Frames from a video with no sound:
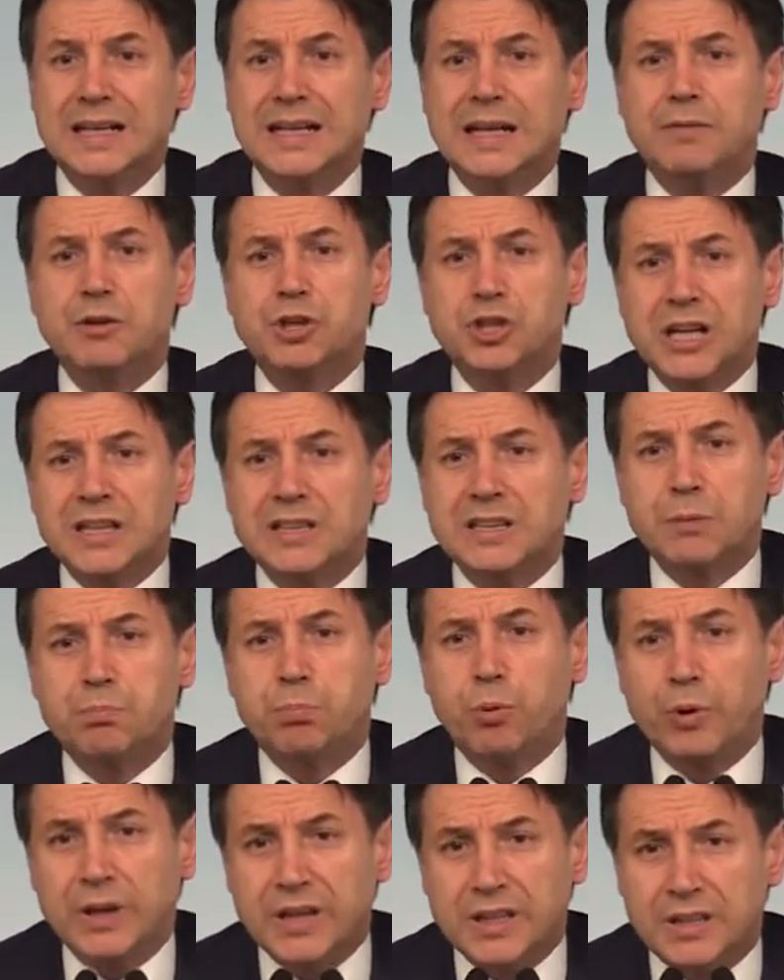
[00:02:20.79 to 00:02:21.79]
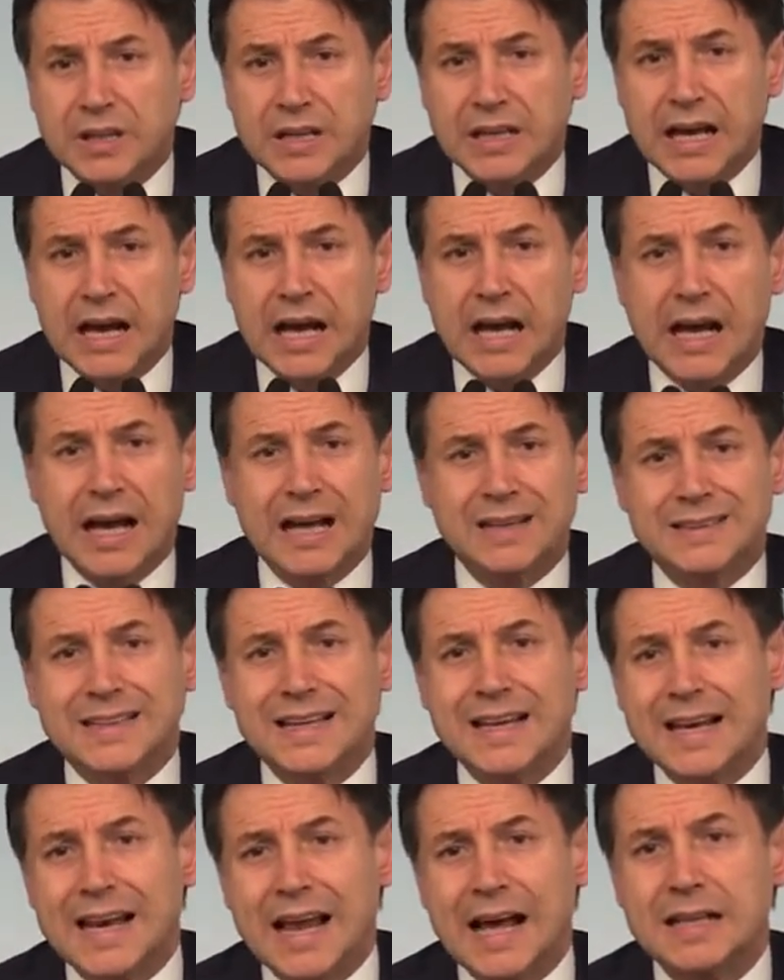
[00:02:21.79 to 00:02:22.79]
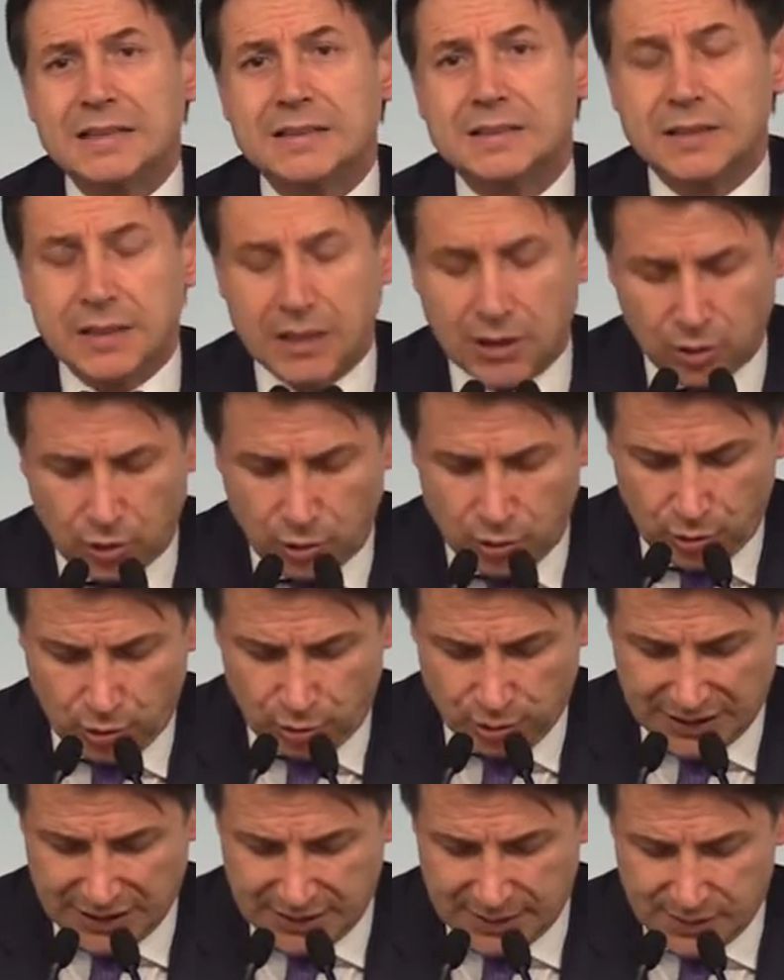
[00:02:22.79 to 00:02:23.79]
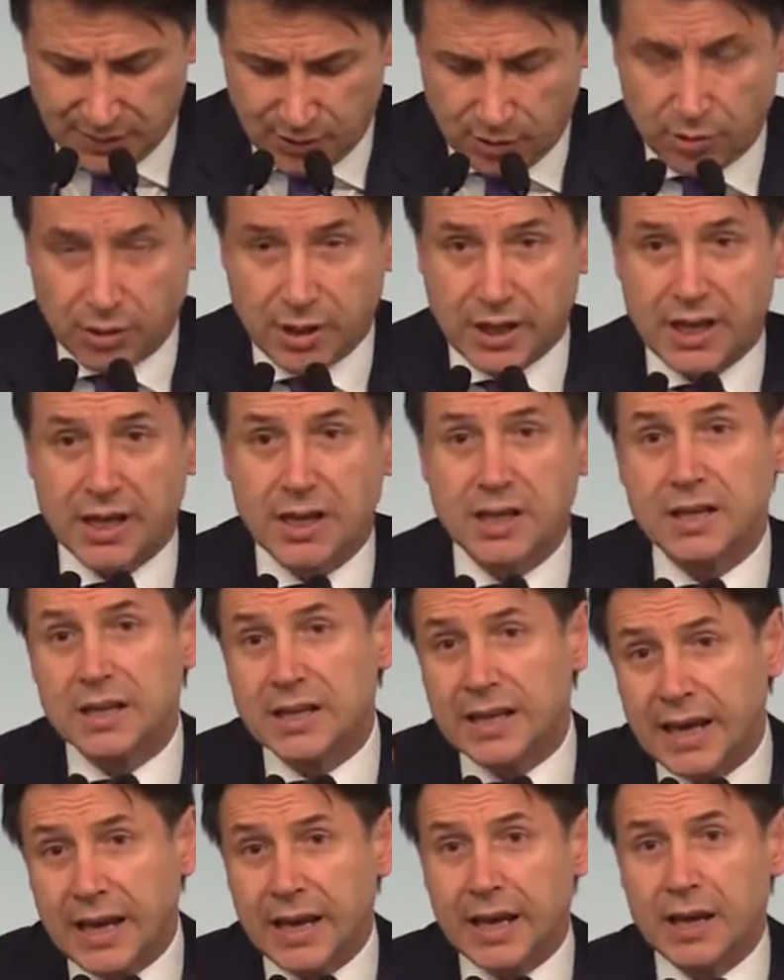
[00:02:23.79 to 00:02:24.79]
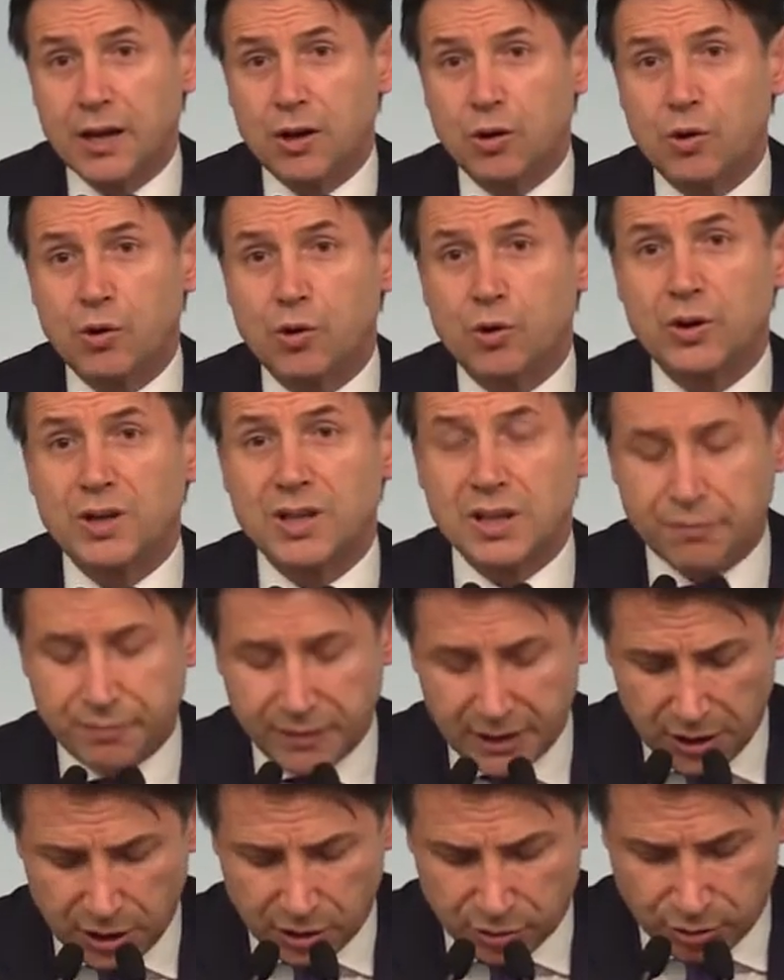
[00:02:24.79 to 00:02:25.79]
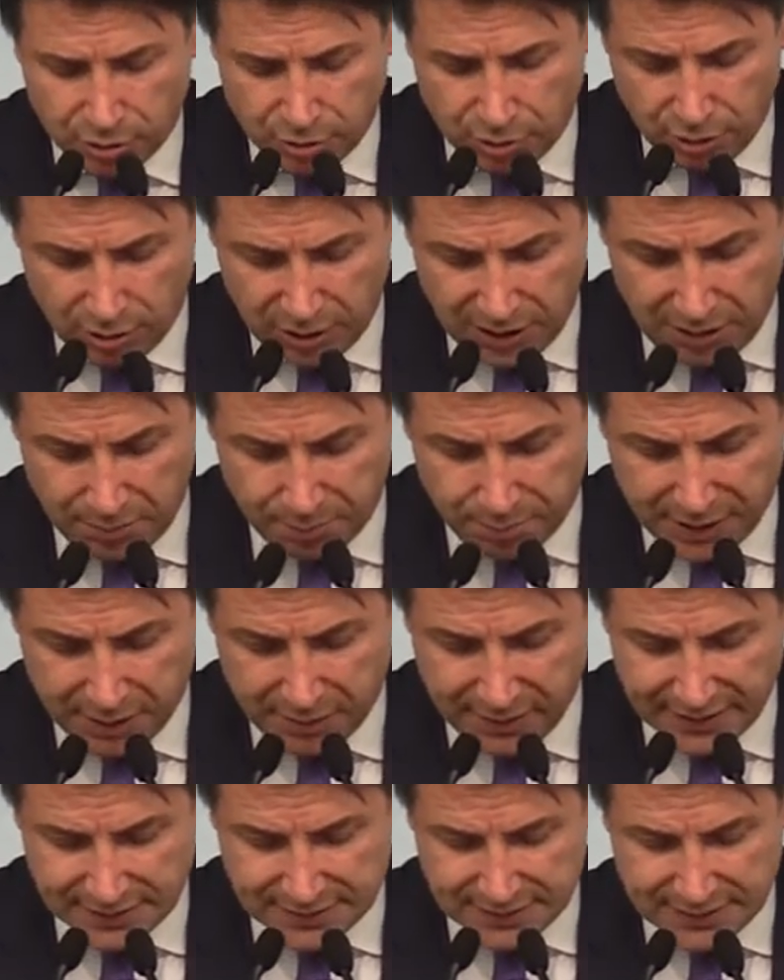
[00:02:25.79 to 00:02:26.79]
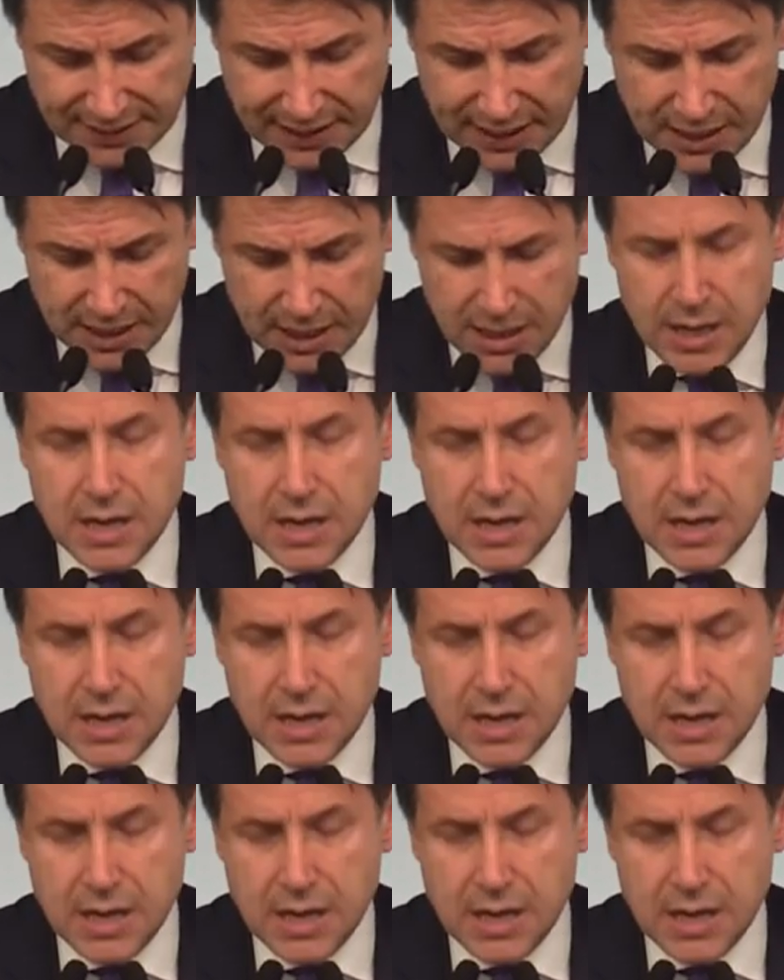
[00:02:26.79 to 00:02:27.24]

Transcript: la vicenda politica ha delle altre connotazioni che ho riferito in premessa.